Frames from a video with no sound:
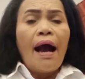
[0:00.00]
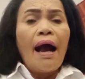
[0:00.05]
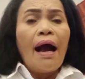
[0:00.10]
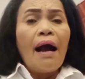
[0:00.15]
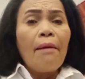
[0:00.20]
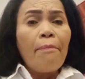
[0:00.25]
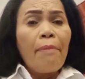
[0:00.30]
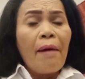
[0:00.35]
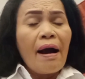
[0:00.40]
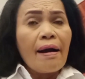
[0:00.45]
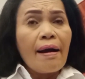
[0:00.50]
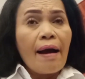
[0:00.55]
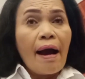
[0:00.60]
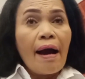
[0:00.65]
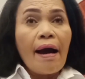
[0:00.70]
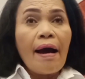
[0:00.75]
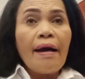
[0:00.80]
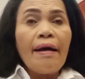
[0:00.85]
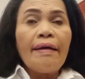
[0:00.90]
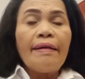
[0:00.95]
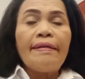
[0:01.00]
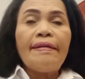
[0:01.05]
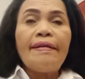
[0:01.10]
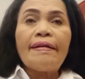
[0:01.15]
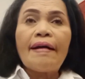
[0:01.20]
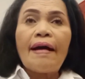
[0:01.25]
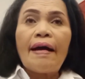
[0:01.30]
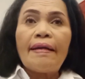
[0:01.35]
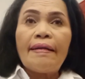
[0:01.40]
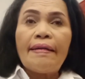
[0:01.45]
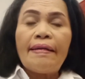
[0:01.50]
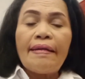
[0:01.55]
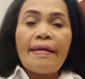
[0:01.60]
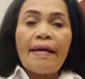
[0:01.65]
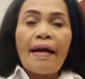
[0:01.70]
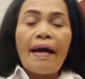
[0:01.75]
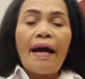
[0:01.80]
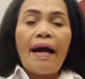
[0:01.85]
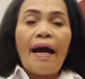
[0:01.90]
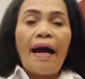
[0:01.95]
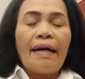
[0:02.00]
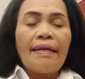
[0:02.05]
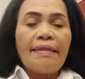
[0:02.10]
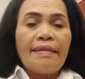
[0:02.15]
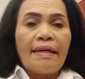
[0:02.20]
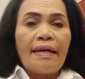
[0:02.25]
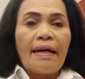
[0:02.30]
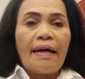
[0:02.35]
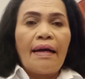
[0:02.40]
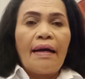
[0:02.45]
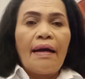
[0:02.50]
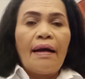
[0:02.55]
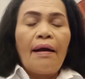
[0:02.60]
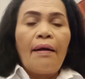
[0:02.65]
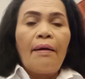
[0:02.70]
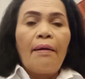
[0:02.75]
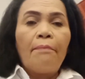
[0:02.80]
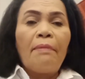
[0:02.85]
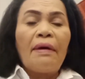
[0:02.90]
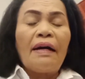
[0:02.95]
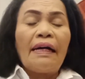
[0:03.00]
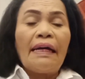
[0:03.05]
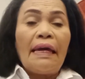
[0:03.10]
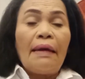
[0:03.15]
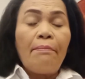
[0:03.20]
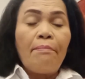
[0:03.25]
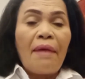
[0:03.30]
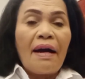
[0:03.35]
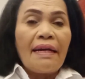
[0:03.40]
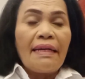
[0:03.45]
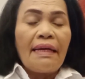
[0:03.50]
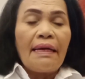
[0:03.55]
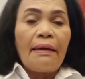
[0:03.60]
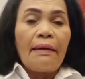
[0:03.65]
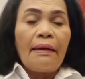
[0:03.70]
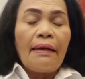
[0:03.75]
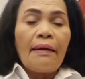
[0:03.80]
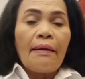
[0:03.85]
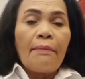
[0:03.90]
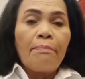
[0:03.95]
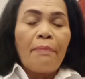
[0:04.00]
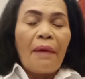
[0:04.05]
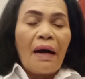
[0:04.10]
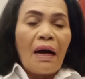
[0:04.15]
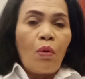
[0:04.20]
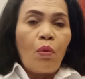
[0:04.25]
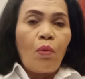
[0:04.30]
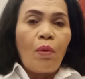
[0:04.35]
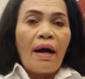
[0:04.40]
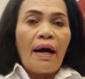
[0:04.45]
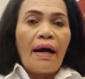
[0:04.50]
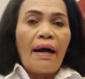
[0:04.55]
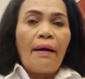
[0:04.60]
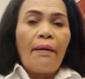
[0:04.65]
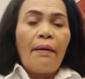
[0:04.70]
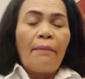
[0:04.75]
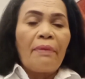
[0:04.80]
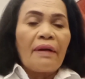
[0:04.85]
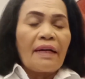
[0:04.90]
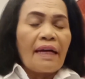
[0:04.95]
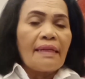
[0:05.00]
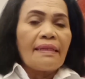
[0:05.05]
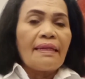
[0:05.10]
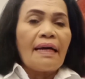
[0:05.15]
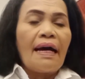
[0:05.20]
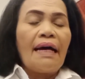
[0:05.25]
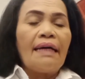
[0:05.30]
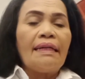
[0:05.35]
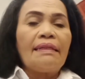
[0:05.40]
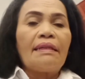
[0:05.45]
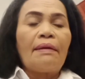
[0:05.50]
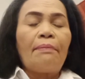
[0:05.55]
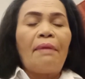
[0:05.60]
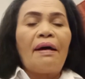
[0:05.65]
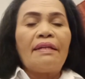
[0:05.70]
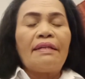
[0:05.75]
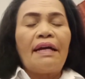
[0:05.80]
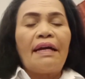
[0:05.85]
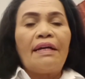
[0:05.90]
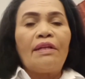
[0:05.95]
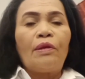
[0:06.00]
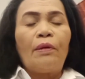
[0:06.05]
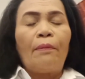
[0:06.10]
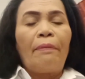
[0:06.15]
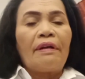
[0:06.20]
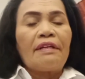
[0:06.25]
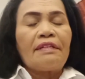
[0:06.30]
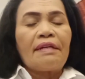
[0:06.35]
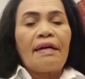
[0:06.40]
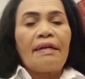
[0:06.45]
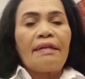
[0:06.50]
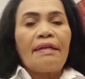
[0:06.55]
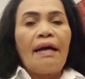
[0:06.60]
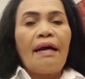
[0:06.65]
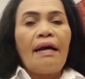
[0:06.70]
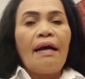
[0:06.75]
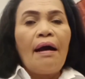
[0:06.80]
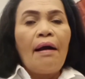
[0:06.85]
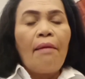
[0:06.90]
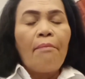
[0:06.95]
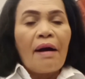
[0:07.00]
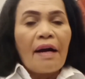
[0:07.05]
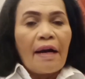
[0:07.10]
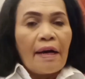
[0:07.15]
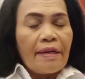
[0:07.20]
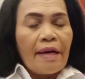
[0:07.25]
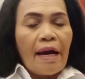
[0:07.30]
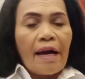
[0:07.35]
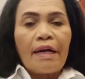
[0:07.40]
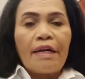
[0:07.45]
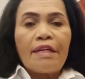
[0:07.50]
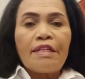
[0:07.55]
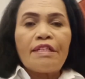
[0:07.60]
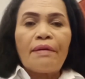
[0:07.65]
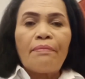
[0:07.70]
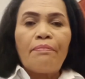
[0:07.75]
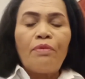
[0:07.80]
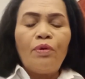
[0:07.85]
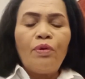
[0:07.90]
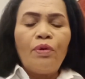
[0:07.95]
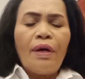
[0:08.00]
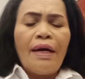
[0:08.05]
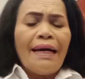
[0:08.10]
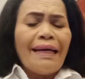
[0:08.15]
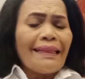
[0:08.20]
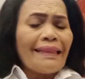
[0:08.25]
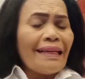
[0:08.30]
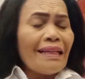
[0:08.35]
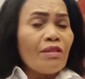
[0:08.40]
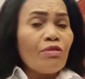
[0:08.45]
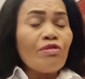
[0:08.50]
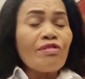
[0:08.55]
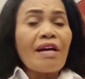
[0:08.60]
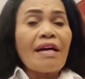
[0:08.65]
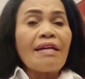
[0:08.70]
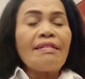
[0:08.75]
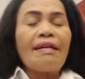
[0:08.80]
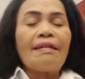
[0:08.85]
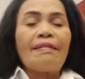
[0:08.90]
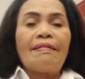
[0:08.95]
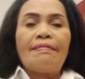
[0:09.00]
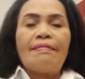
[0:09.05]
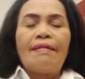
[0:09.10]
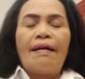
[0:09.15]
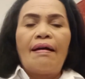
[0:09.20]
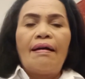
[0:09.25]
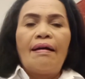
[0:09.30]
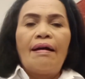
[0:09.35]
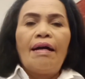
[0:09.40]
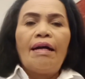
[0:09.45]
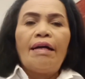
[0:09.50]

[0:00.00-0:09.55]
Apakah dengan dia hanya mengimani bahwa perkataan temannya itu percaya, maka dia akan sembuh? Tentu saja tidak.